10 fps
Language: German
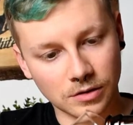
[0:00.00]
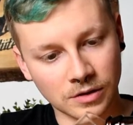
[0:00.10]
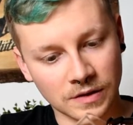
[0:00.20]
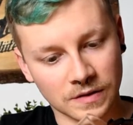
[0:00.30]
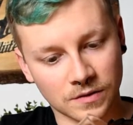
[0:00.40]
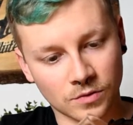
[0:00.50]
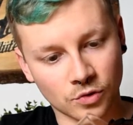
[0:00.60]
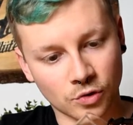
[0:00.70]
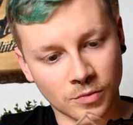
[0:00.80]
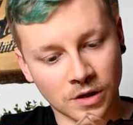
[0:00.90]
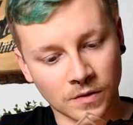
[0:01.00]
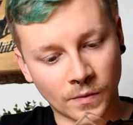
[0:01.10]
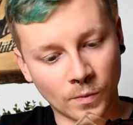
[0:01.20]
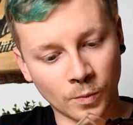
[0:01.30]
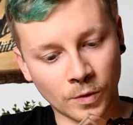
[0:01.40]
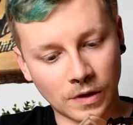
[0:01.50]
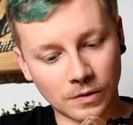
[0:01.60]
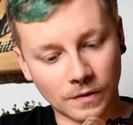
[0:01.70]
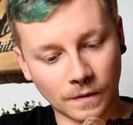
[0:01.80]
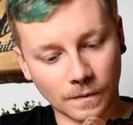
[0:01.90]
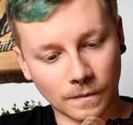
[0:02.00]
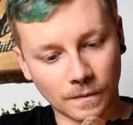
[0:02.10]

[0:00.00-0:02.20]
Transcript: das sieht so schon mal super aus.